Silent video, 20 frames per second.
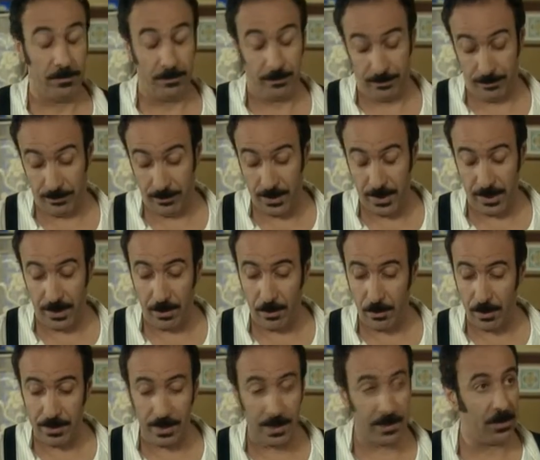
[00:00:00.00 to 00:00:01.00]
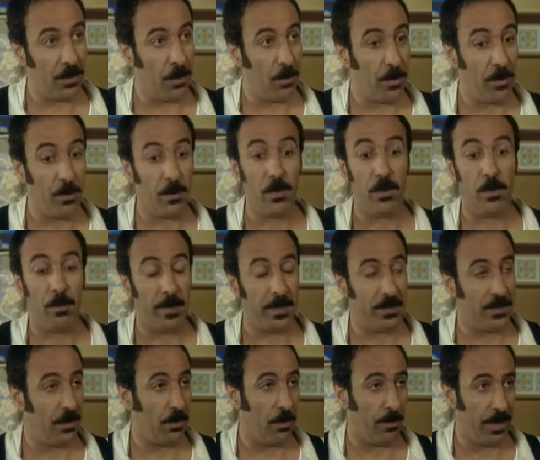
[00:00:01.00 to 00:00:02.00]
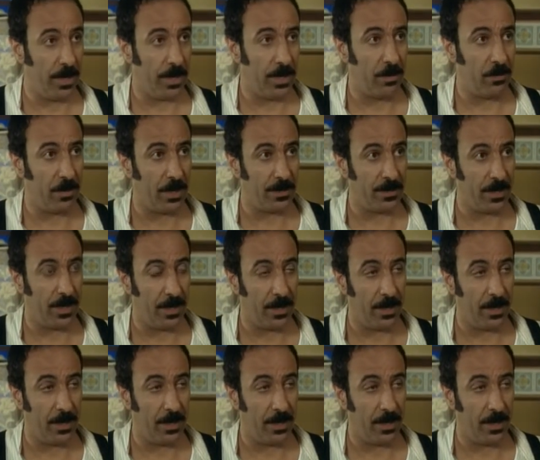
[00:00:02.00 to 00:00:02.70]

Sí, no vas a decir lo mismo cuando Pacheco aparezca en una zanja.